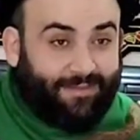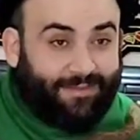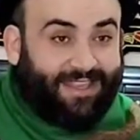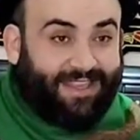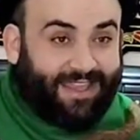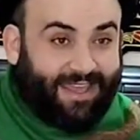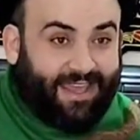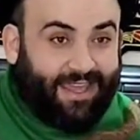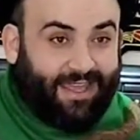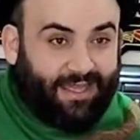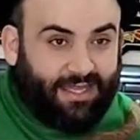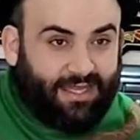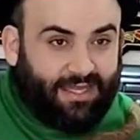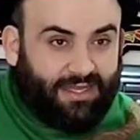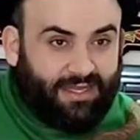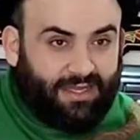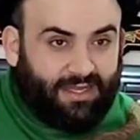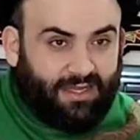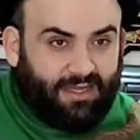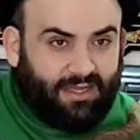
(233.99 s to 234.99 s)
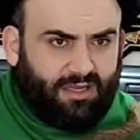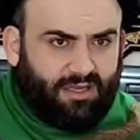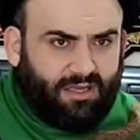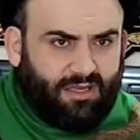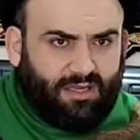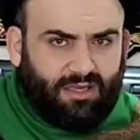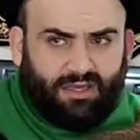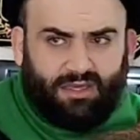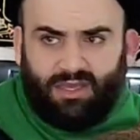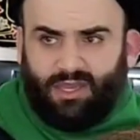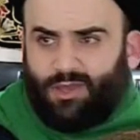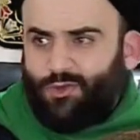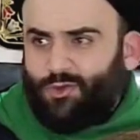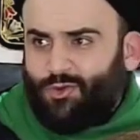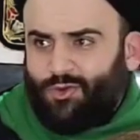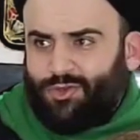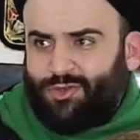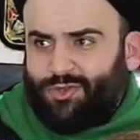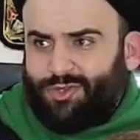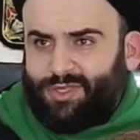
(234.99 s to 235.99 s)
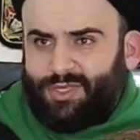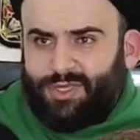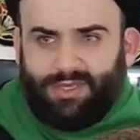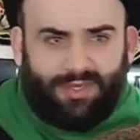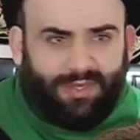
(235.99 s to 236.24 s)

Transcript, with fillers: منها يكون